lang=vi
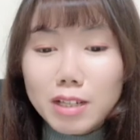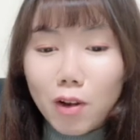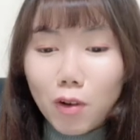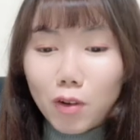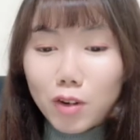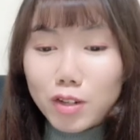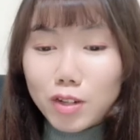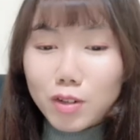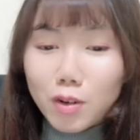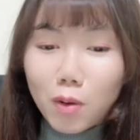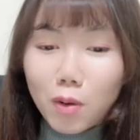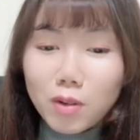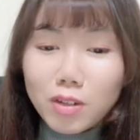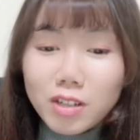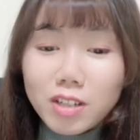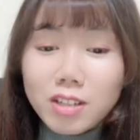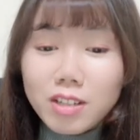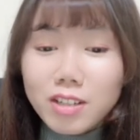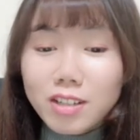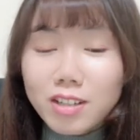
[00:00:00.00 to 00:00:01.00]
lỗi
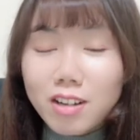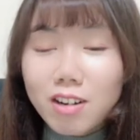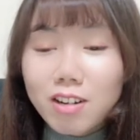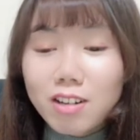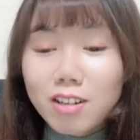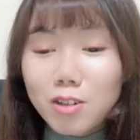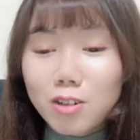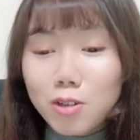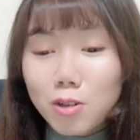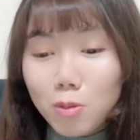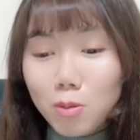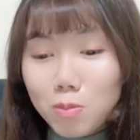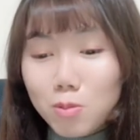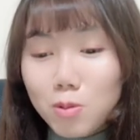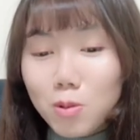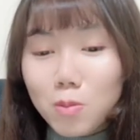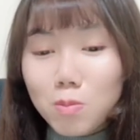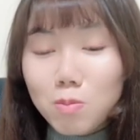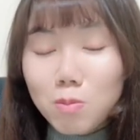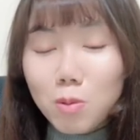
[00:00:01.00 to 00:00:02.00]
nói hơi
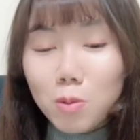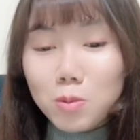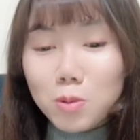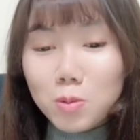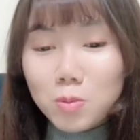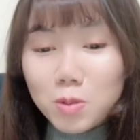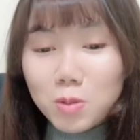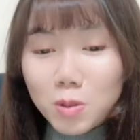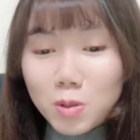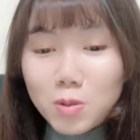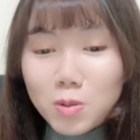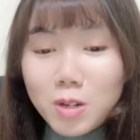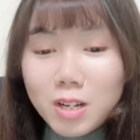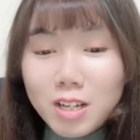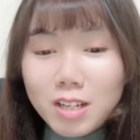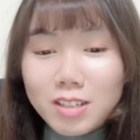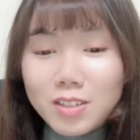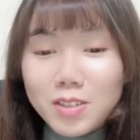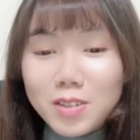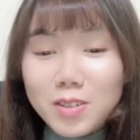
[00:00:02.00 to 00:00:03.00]
lủng củng một chút xíu
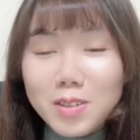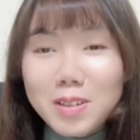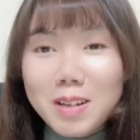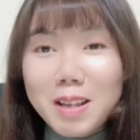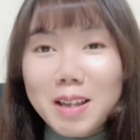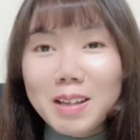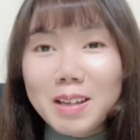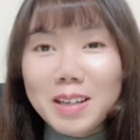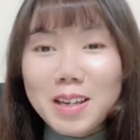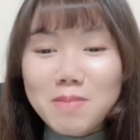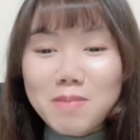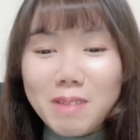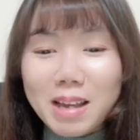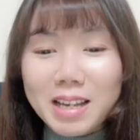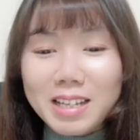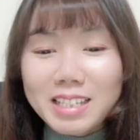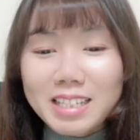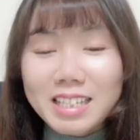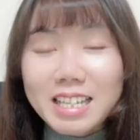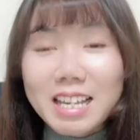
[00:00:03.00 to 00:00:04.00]
cho nên là các
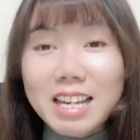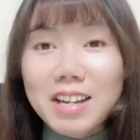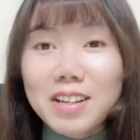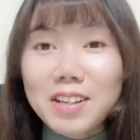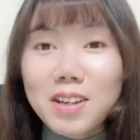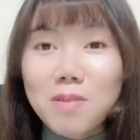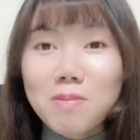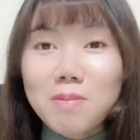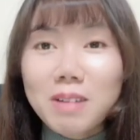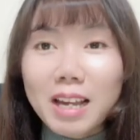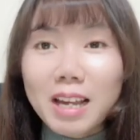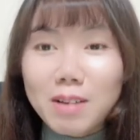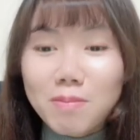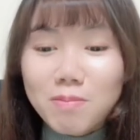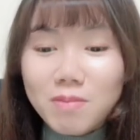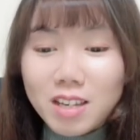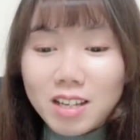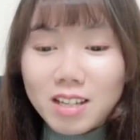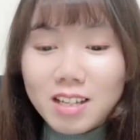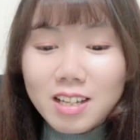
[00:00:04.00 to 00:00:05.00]
bạn nghe thông
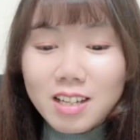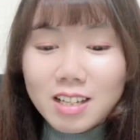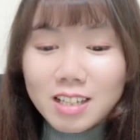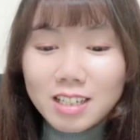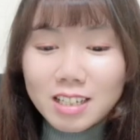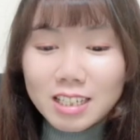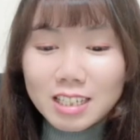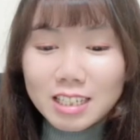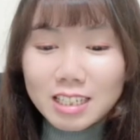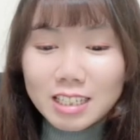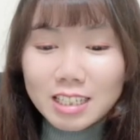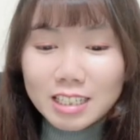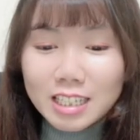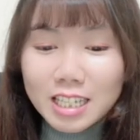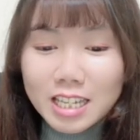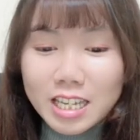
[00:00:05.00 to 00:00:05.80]
cảm nhé à,